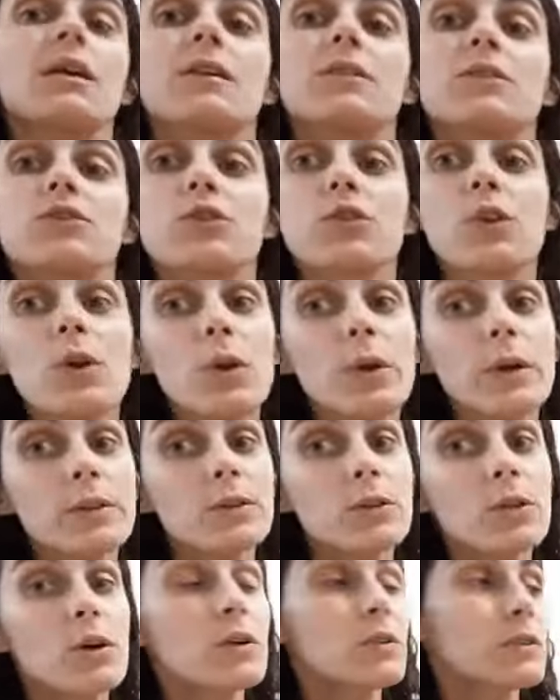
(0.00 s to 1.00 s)
Solo
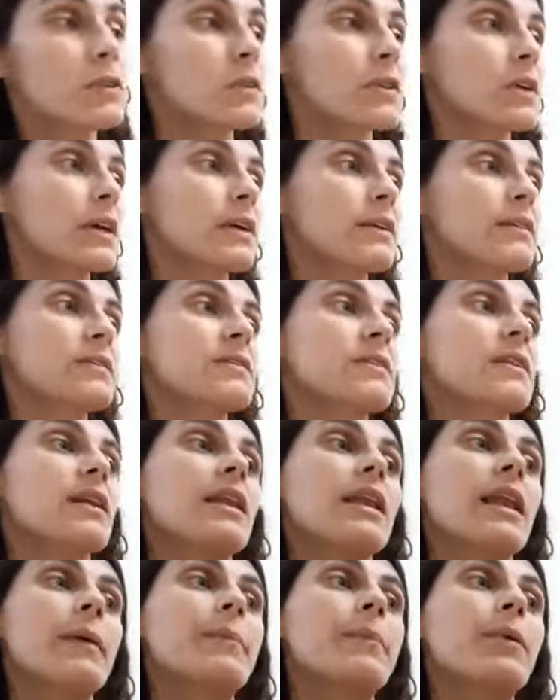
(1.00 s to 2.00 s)
entonces
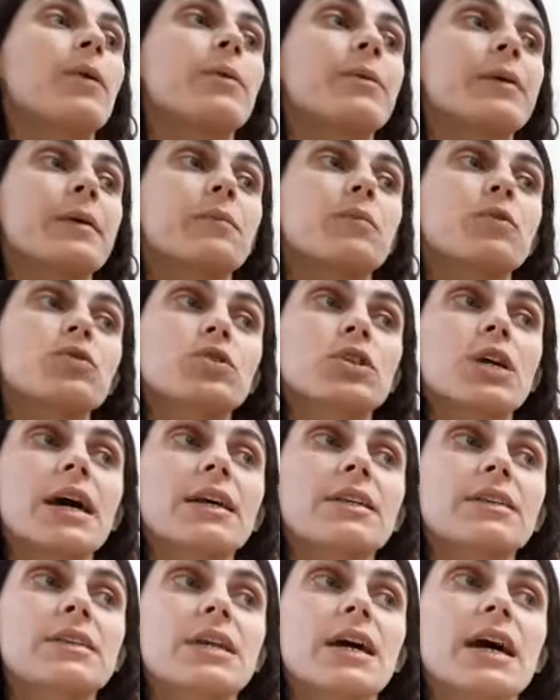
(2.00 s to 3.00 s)
la pobre
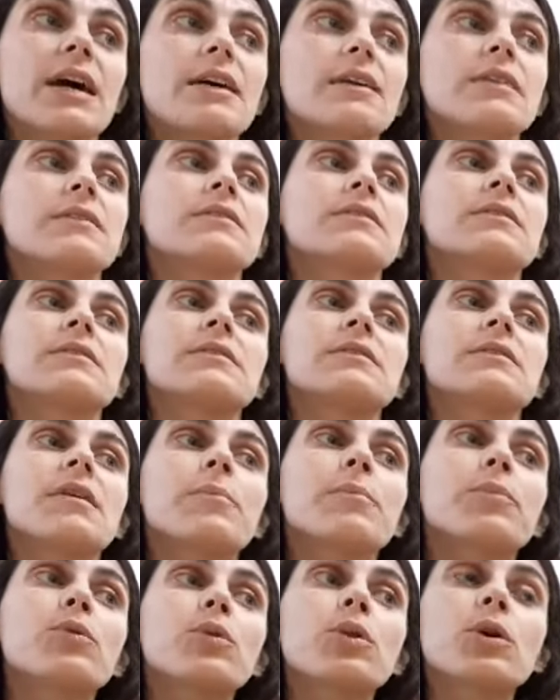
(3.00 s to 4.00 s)
muchacha se
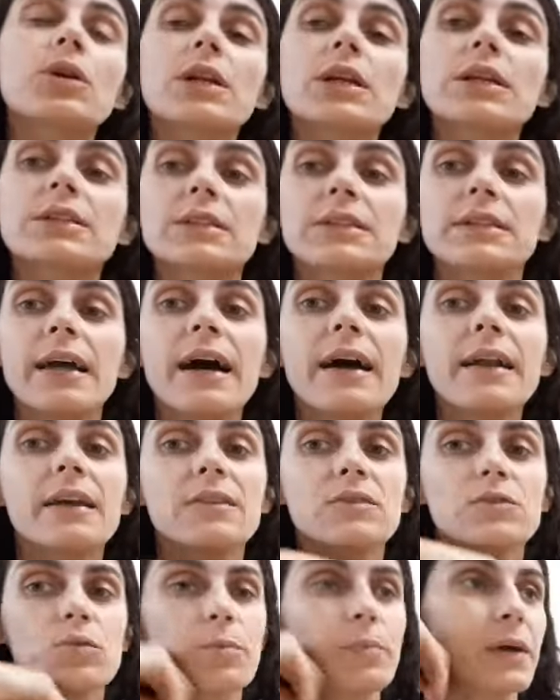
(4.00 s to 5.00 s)
pudo retirar
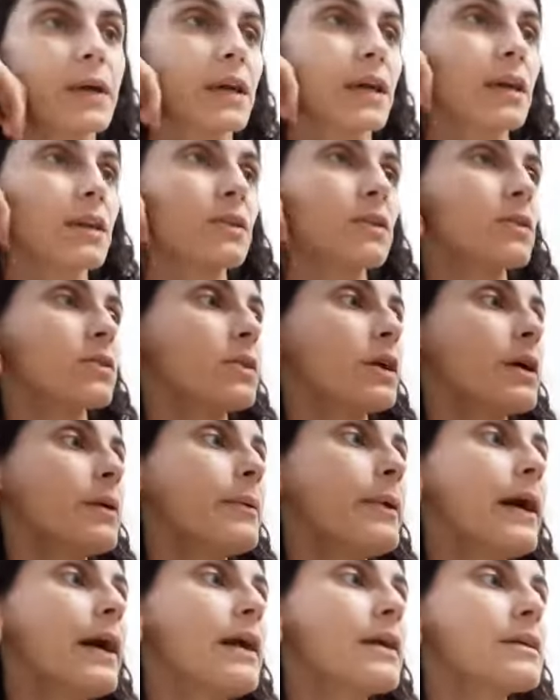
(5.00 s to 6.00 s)
a su pequeño
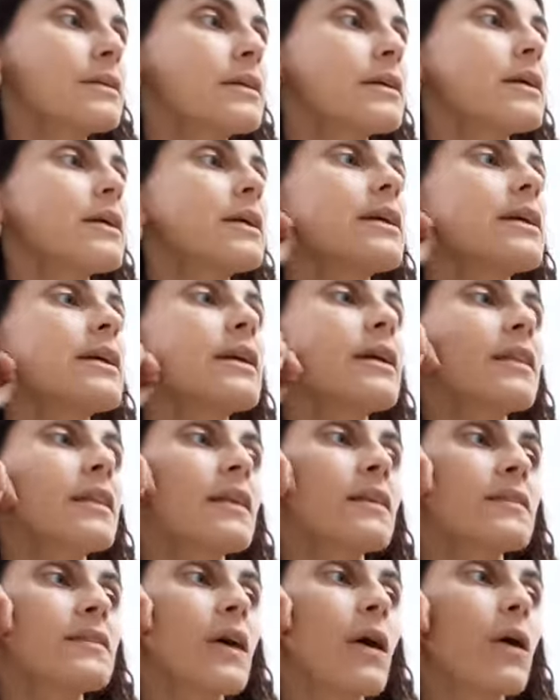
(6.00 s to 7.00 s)
desván y
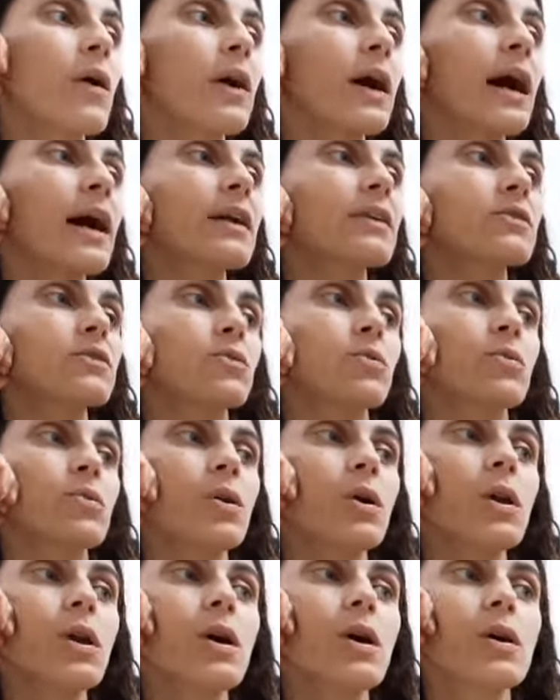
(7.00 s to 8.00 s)
desahogar su
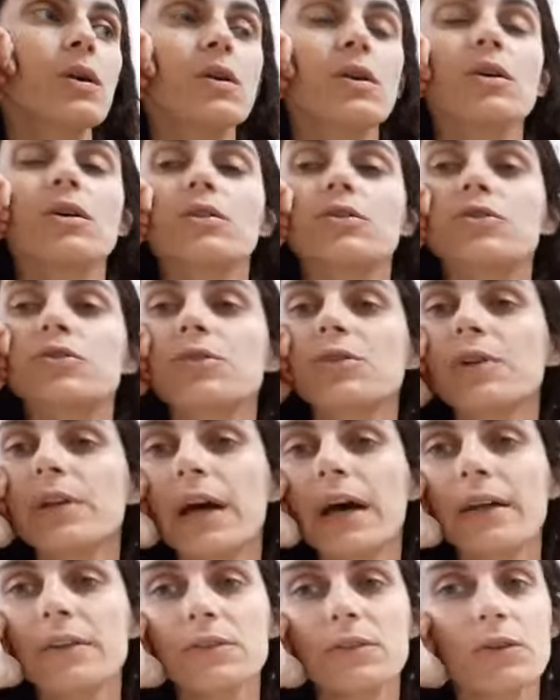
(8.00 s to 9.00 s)
dolor
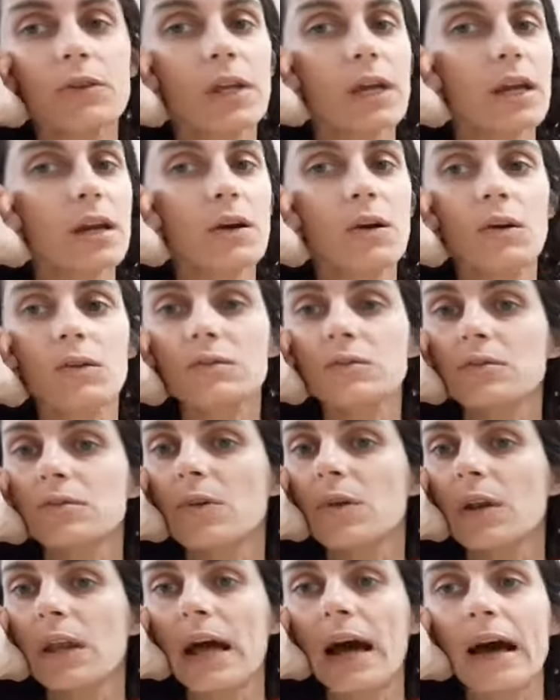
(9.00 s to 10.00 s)
llorando
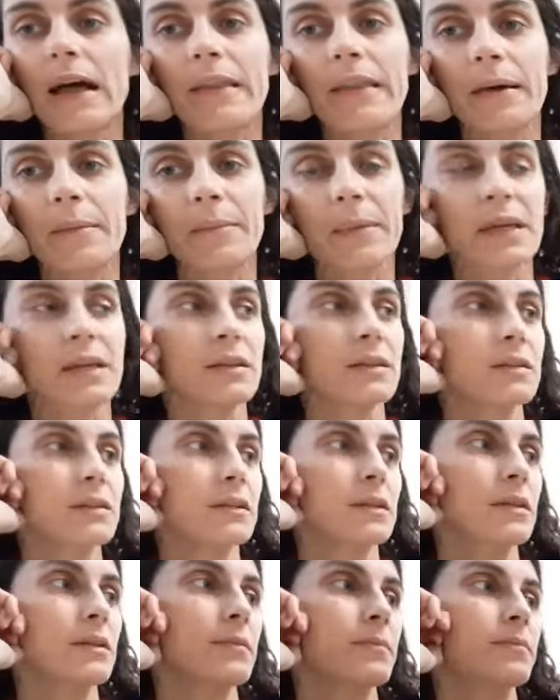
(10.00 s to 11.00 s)

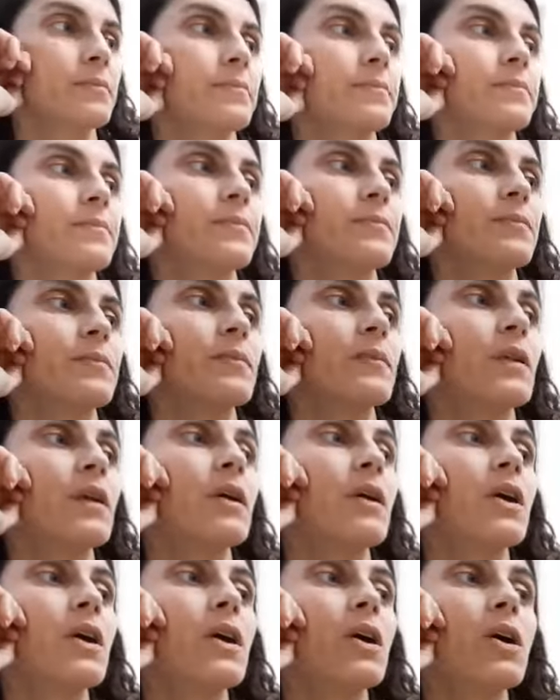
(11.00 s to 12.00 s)
desconsoladamente.
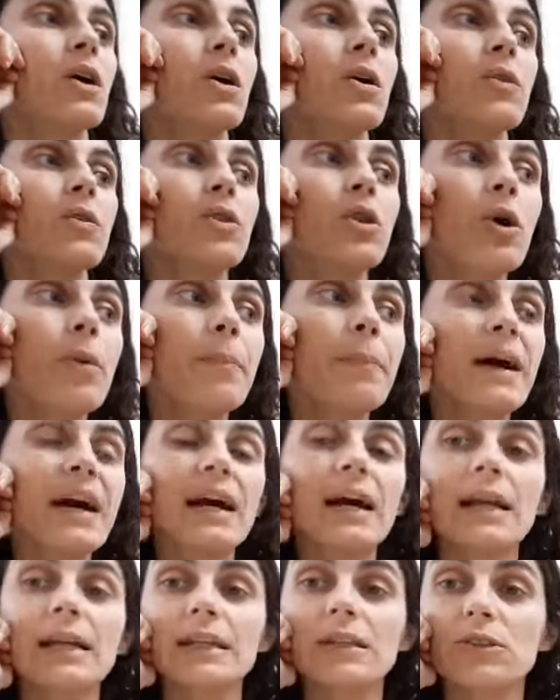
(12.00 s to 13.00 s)
Dos
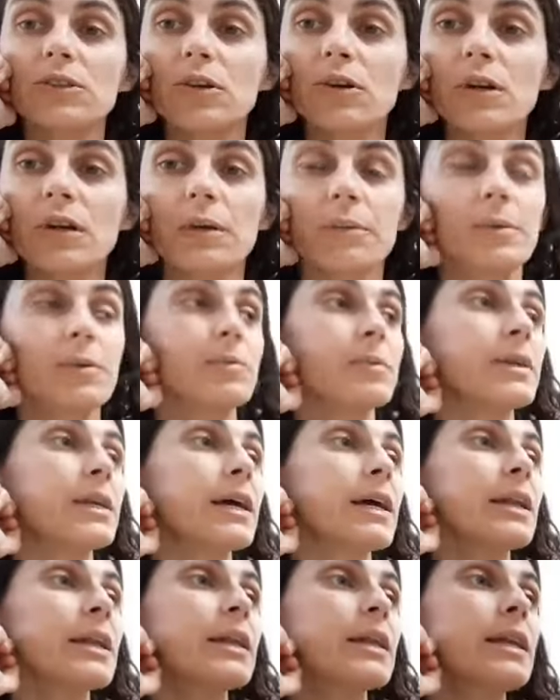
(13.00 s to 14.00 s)
pajaritos que
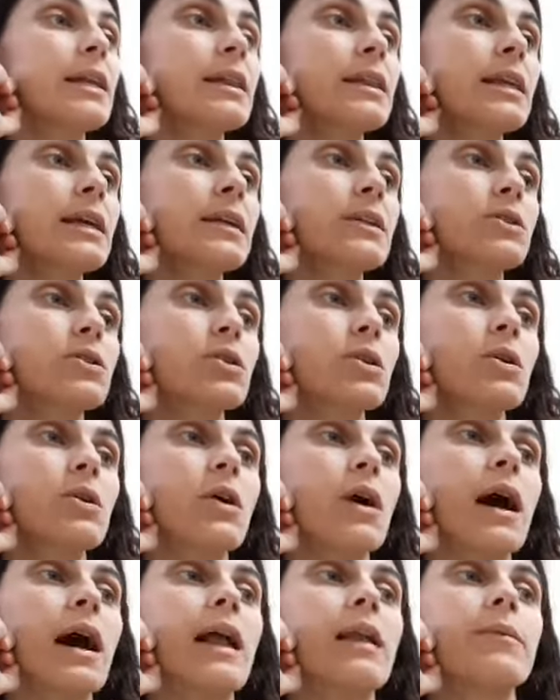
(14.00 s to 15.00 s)
vivían en el
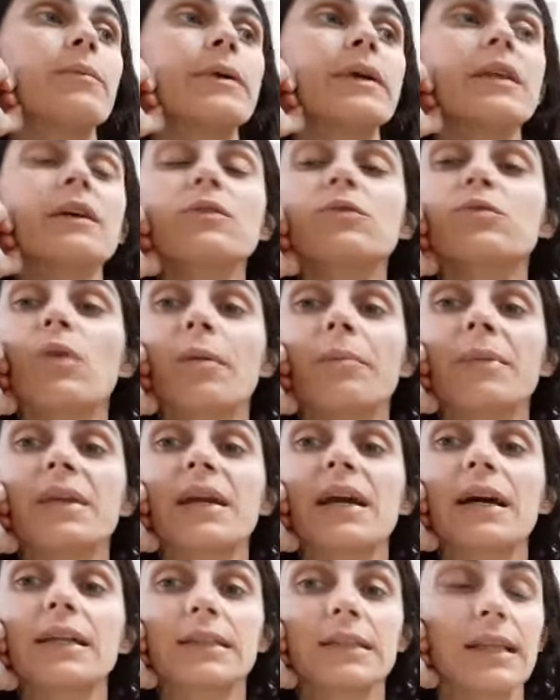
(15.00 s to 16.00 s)
techo, al ver a su
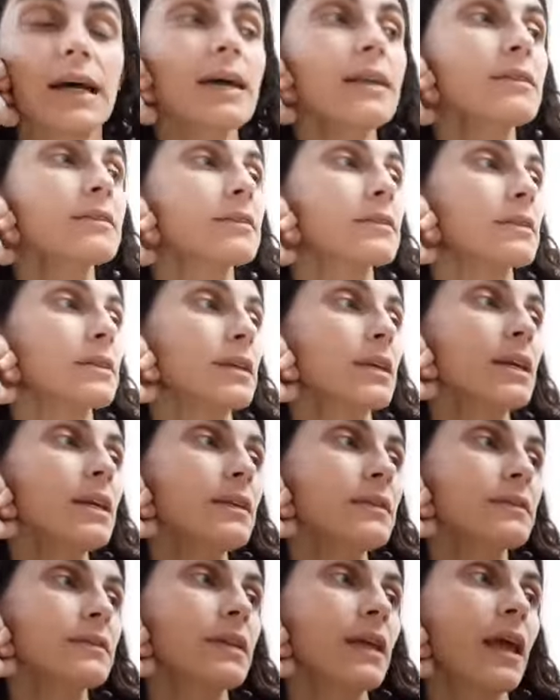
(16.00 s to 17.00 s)
amiga tan
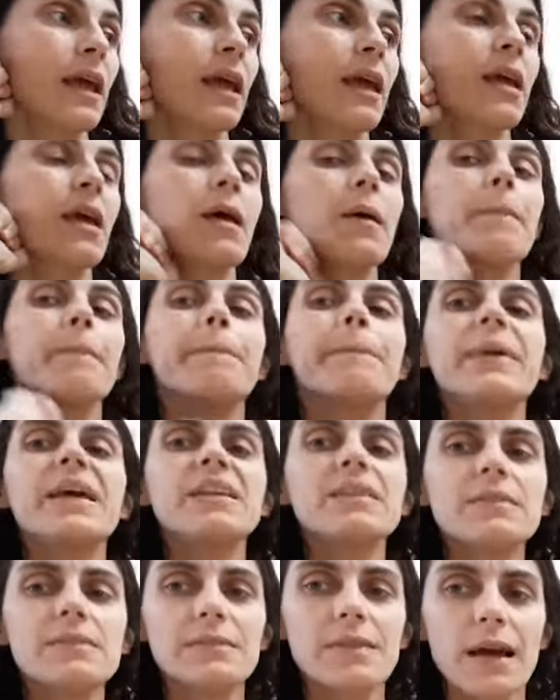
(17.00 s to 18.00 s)
triste,
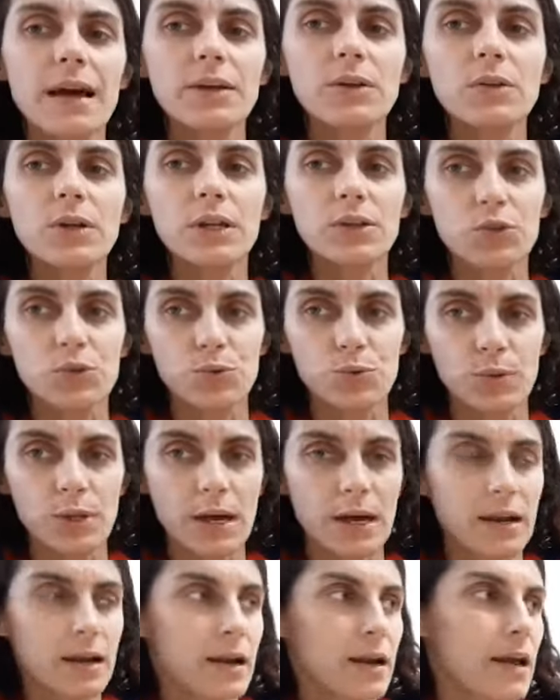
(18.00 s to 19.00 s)
pensaron
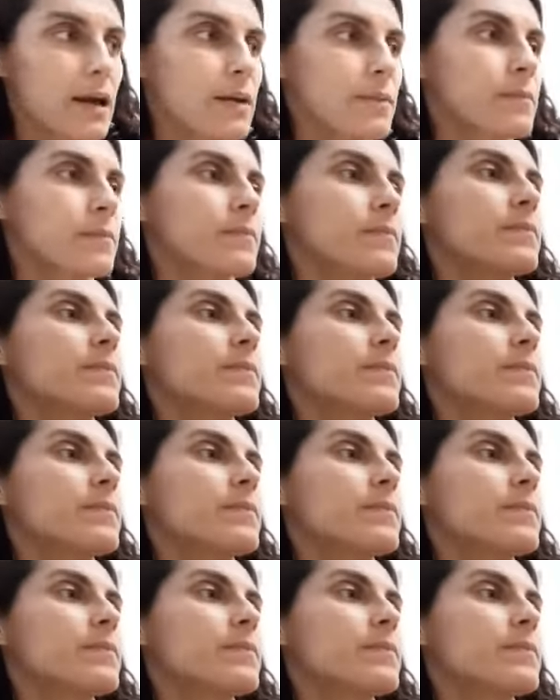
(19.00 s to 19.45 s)
ayudarla.